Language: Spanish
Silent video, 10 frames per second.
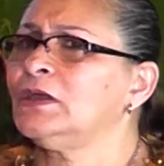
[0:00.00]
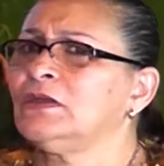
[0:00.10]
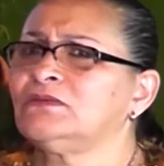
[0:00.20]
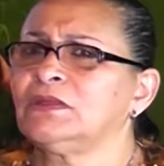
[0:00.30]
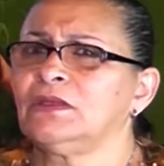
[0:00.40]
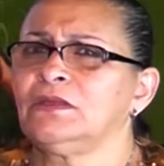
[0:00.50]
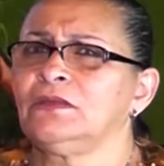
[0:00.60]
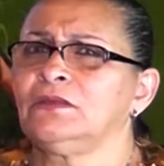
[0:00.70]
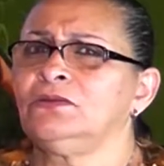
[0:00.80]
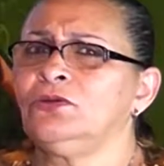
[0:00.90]
Este,
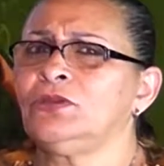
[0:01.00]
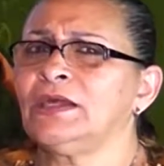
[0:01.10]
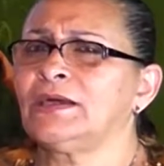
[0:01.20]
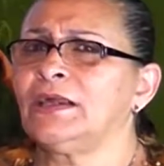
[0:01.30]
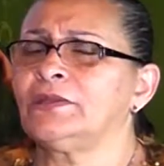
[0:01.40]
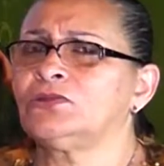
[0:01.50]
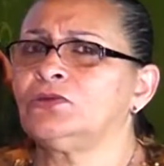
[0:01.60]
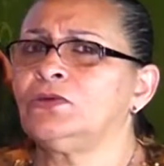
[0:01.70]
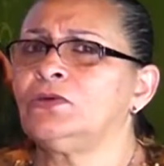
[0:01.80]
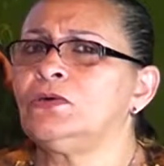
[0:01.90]
no
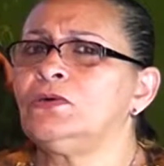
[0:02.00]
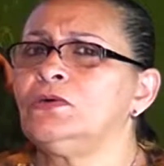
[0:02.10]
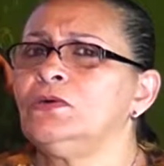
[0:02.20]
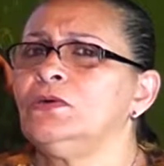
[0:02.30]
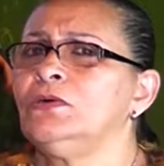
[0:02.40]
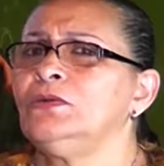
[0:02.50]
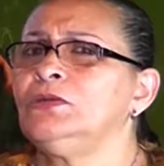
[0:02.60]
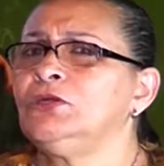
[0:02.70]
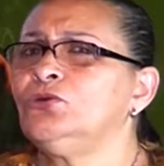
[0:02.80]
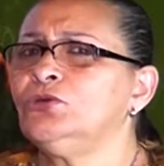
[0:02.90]
descarto
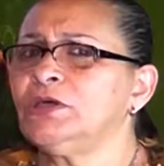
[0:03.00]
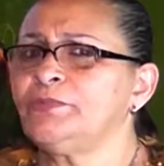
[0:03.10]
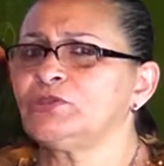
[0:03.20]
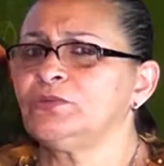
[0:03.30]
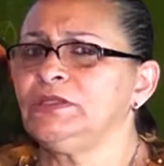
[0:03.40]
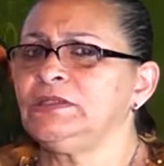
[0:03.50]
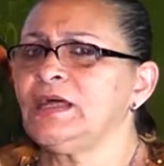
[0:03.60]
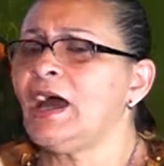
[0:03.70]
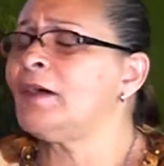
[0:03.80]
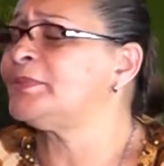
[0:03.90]
ninguna
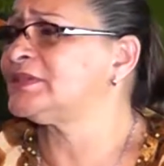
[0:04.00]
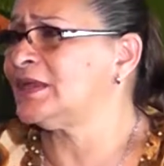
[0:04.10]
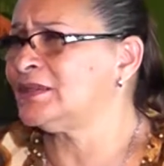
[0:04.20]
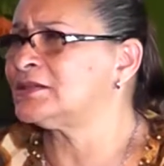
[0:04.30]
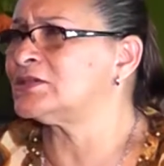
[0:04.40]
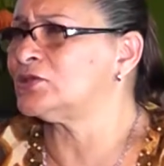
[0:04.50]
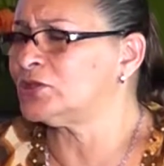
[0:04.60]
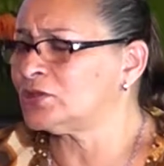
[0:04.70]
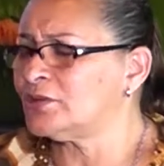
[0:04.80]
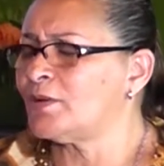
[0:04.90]
posibilidad, a pesar de que yo
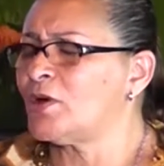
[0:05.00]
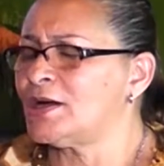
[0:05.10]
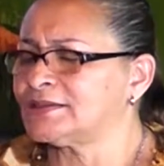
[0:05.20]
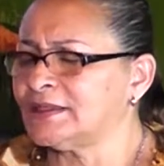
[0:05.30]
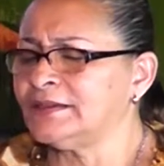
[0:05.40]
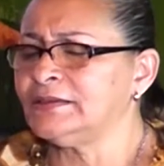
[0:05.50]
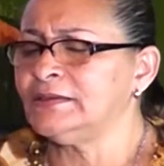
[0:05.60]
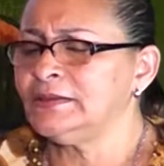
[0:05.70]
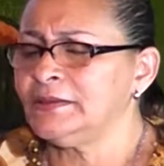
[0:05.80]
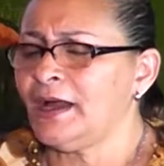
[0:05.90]
creo que vamos a estar
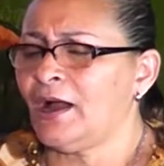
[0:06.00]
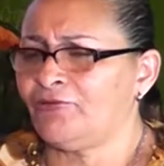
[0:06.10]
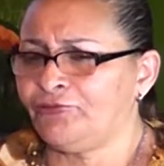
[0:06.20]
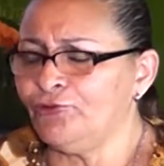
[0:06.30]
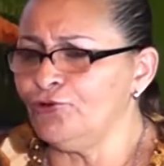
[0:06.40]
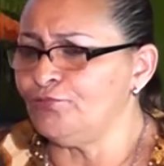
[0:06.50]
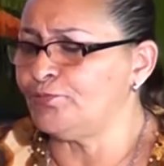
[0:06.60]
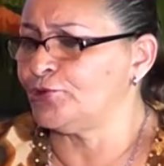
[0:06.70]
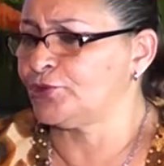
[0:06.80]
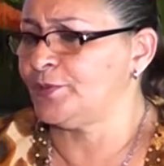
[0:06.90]
a full,
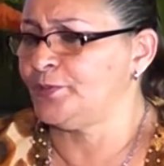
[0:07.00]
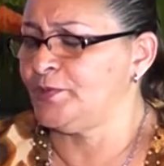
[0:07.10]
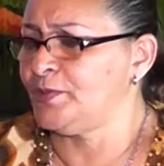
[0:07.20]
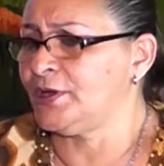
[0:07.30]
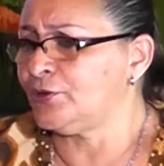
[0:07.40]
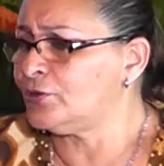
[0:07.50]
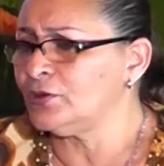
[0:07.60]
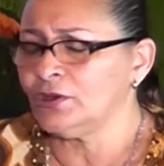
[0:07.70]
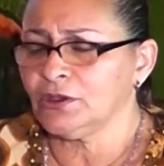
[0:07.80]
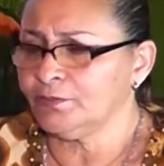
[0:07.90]
porque primero
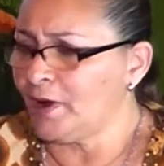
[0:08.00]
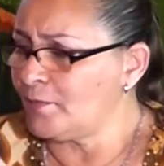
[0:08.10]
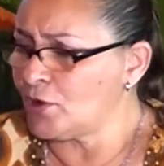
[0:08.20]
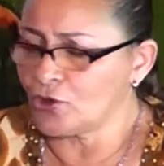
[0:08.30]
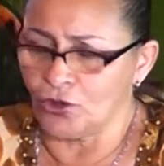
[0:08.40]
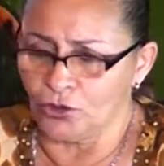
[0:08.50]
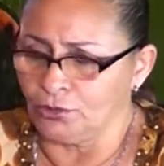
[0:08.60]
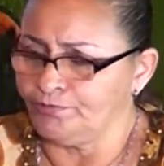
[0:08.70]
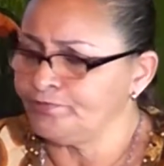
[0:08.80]
vamos con el